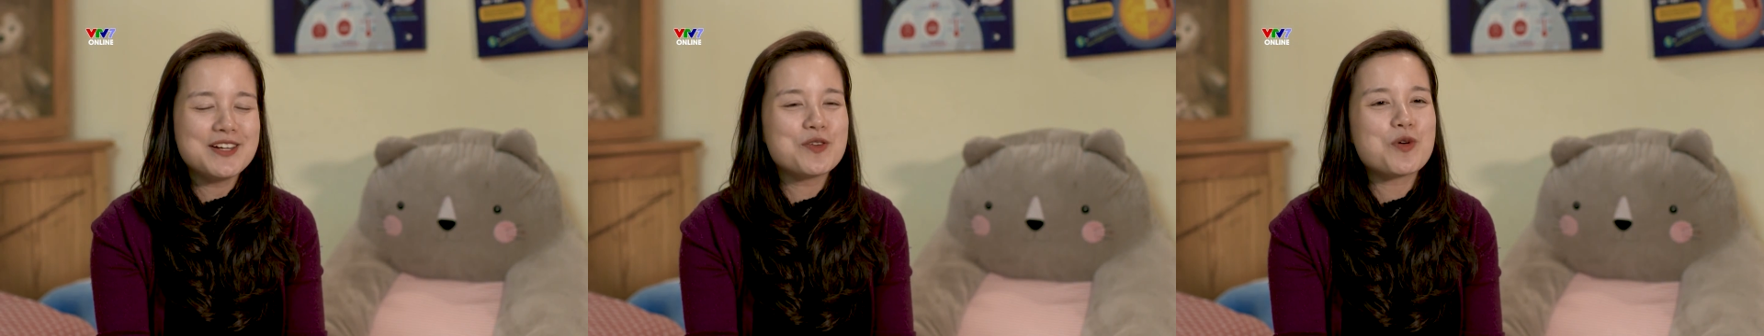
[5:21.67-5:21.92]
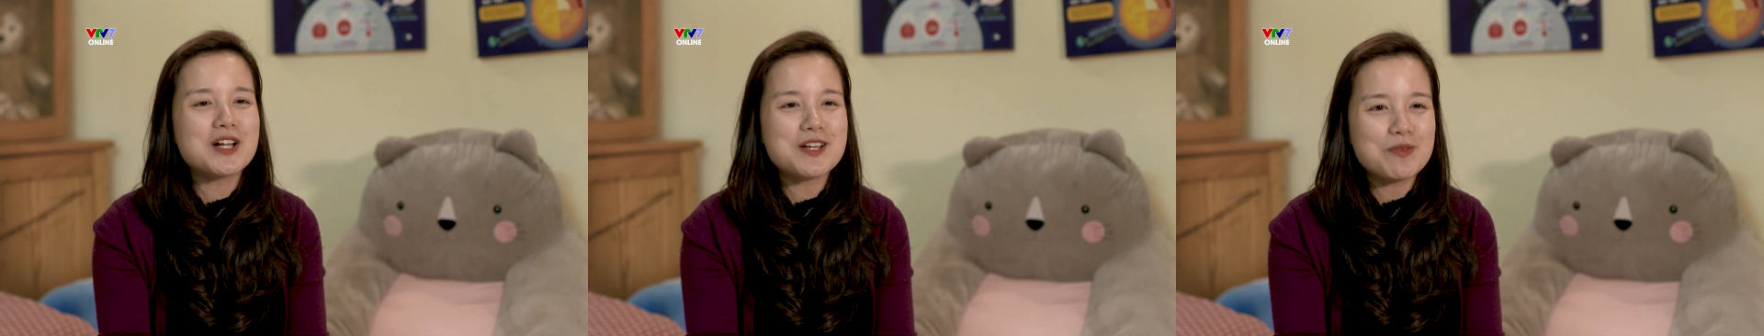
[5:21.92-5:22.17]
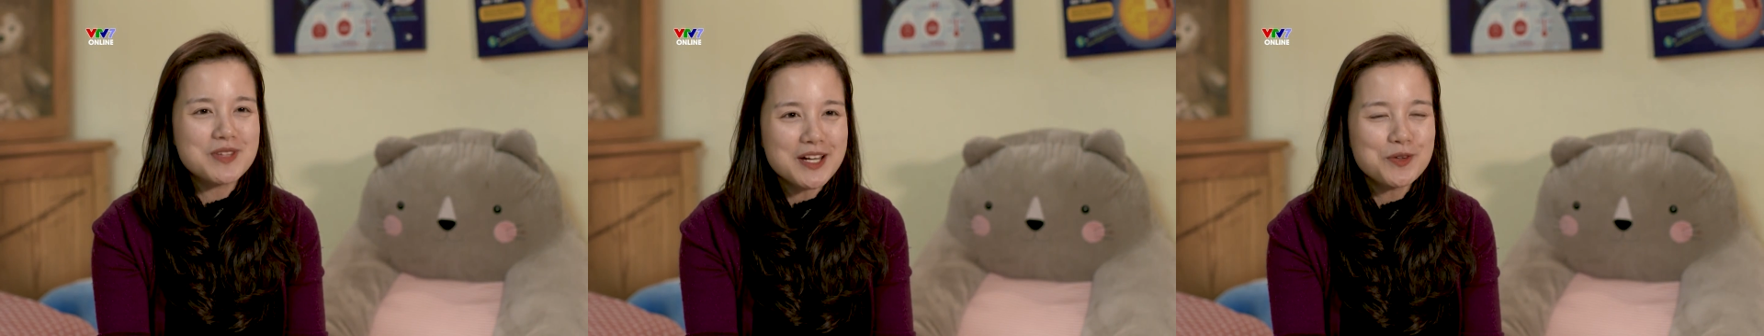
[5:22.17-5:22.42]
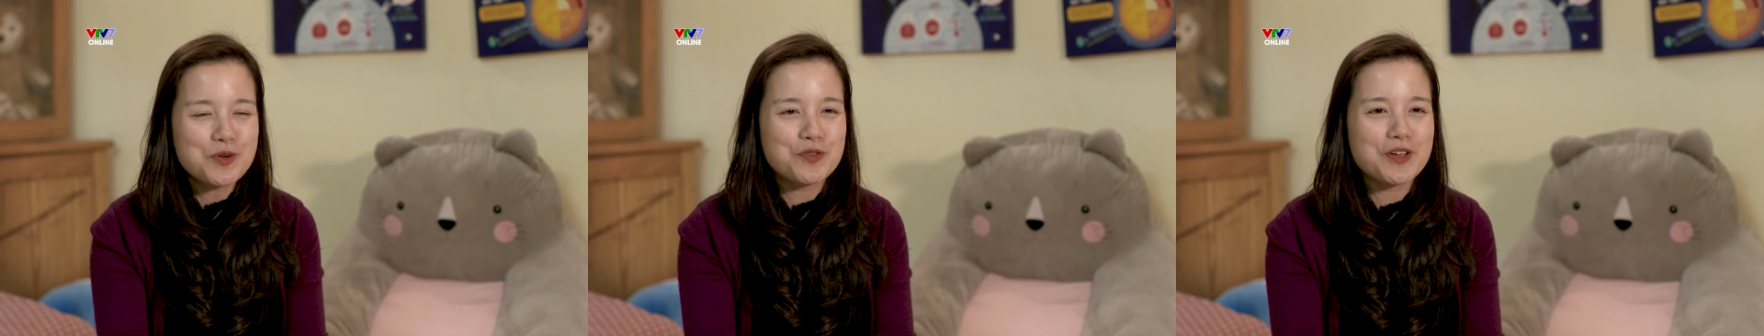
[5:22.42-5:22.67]
điều quan trọng
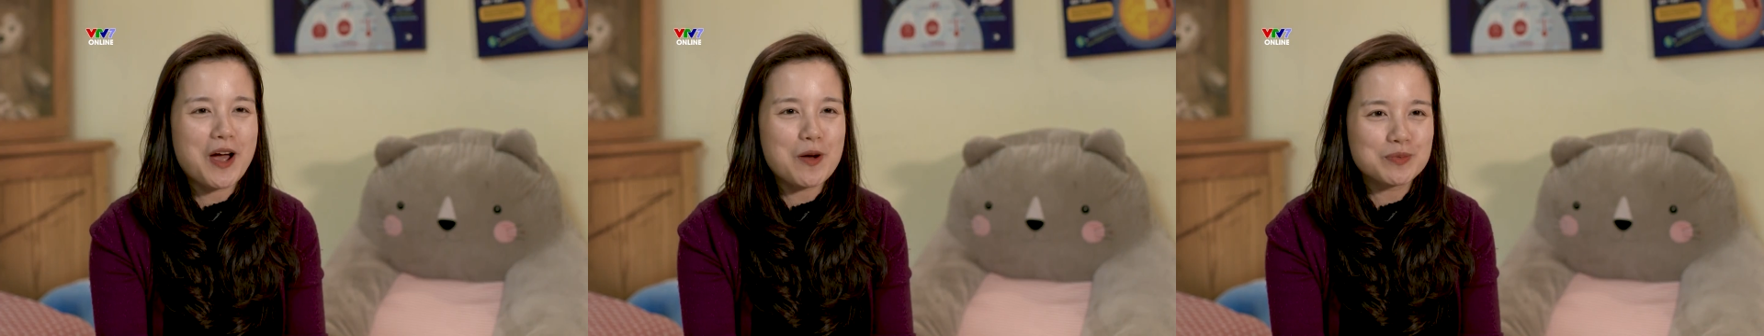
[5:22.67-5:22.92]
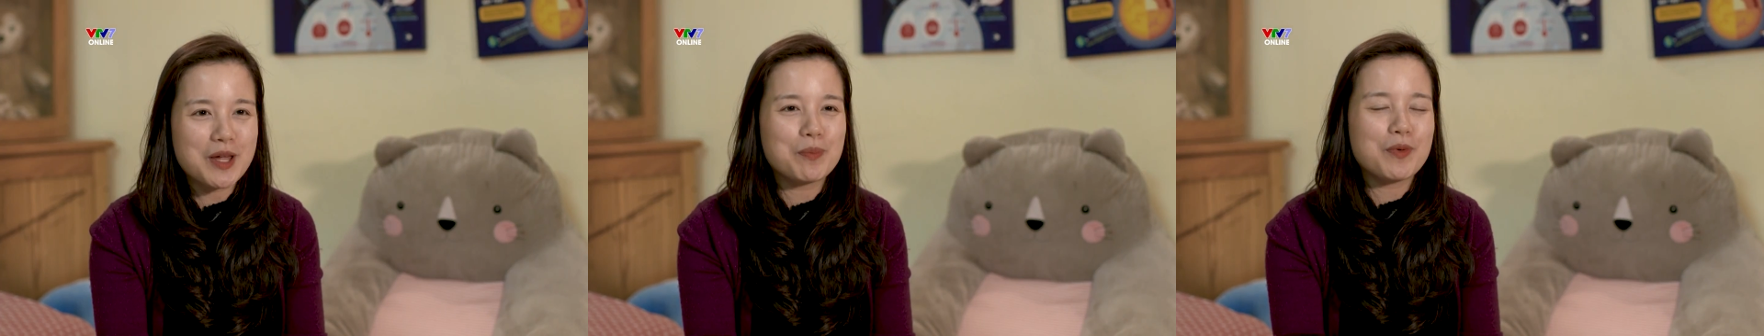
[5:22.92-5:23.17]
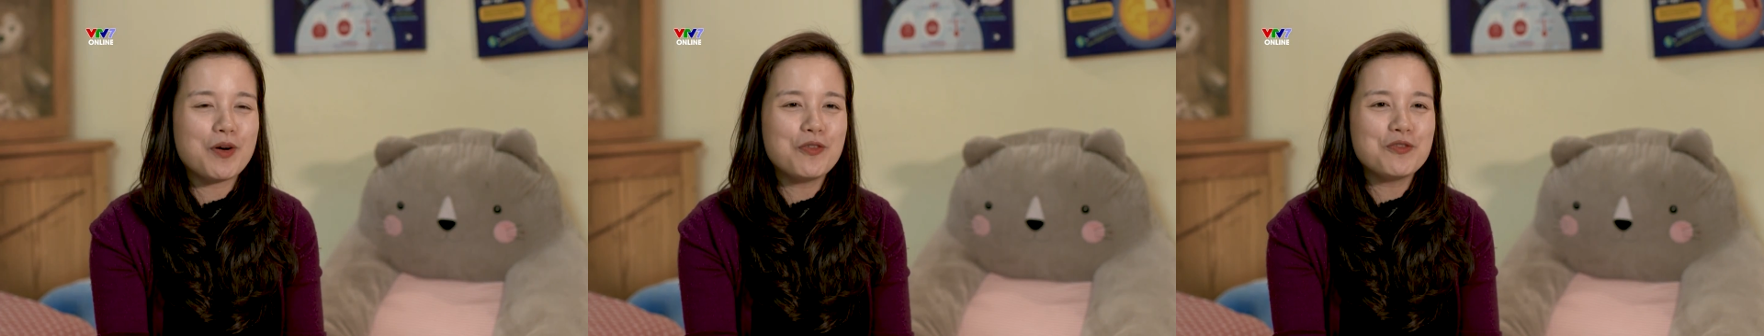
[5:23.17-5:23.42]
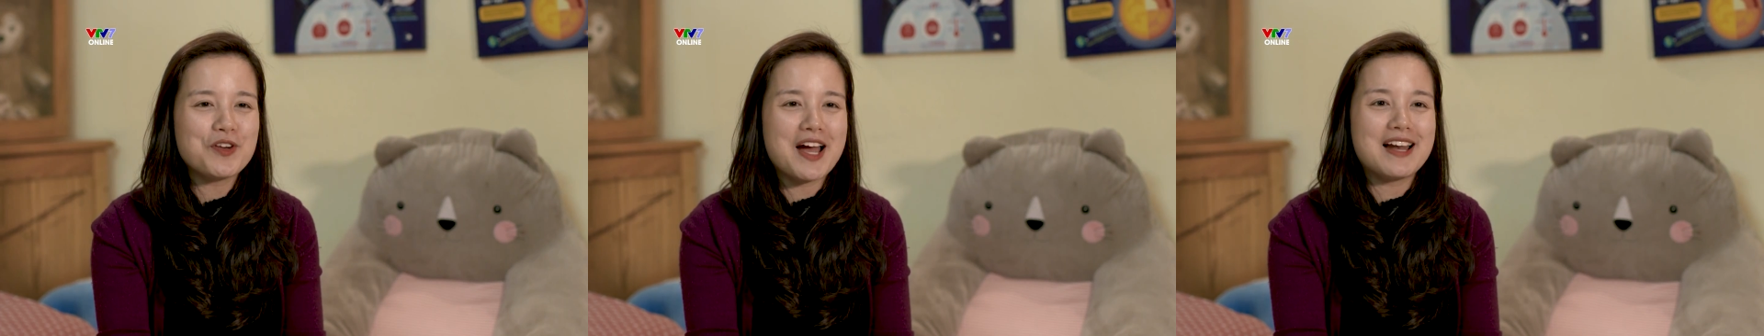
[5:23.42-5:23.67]
nhất của việc học tập
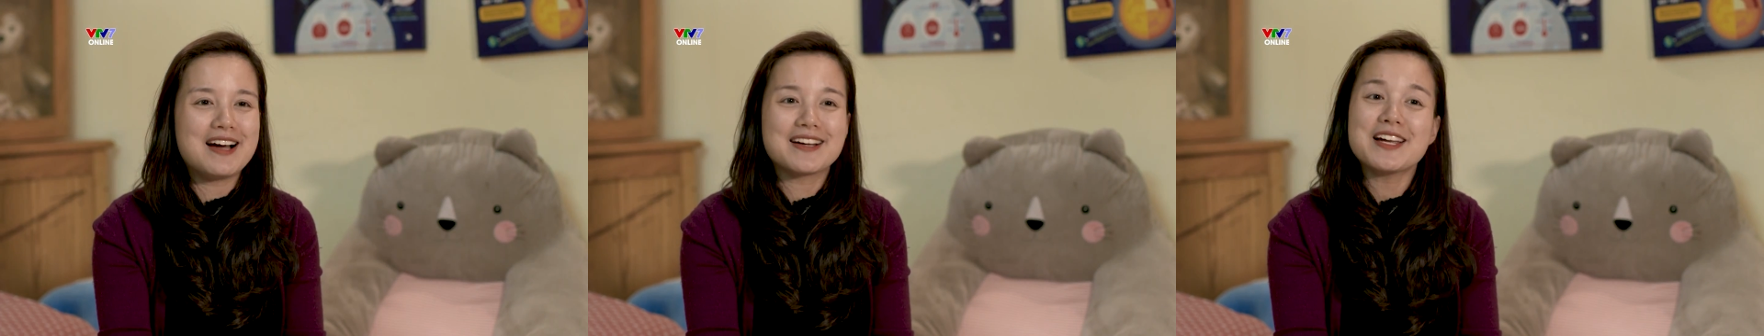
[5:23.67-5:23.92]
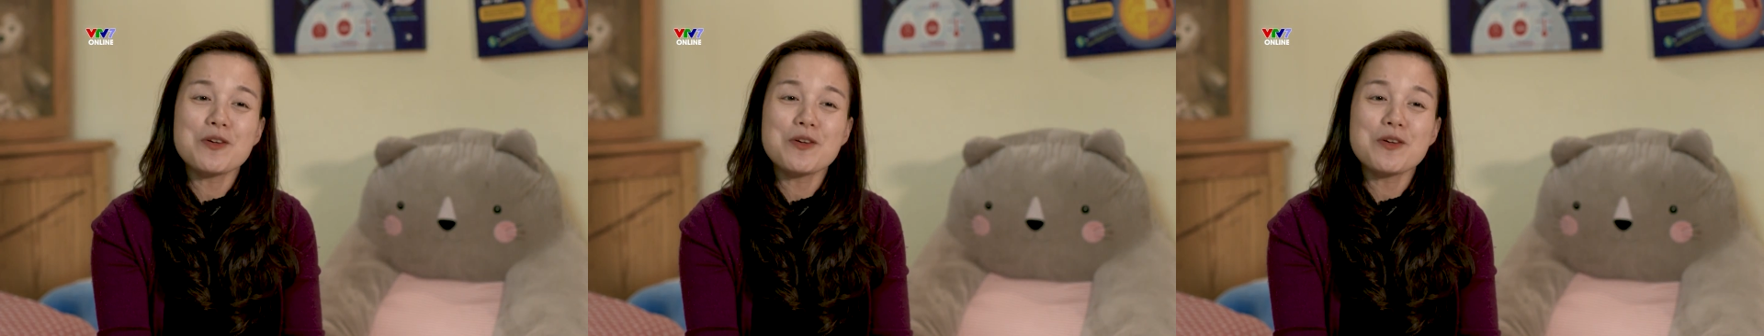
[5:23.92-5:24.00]
không phải là